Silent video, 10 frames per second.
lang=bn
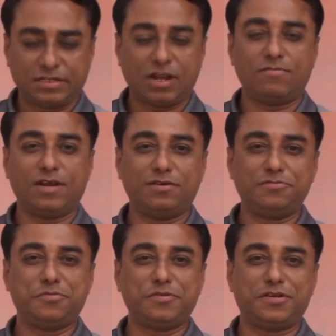আসসালামু
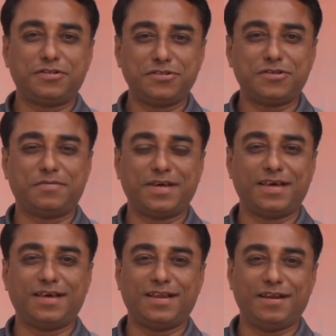আলাইকুম সুপ্রিয় দর্শক
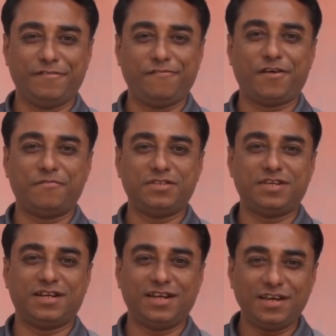সবাইকে ক্রিয়েটিভ ফার্মিং
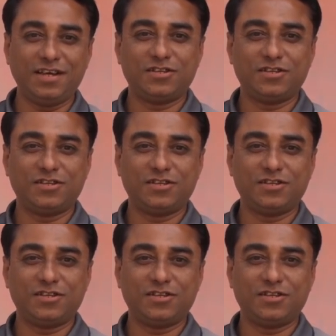চ্যানেলে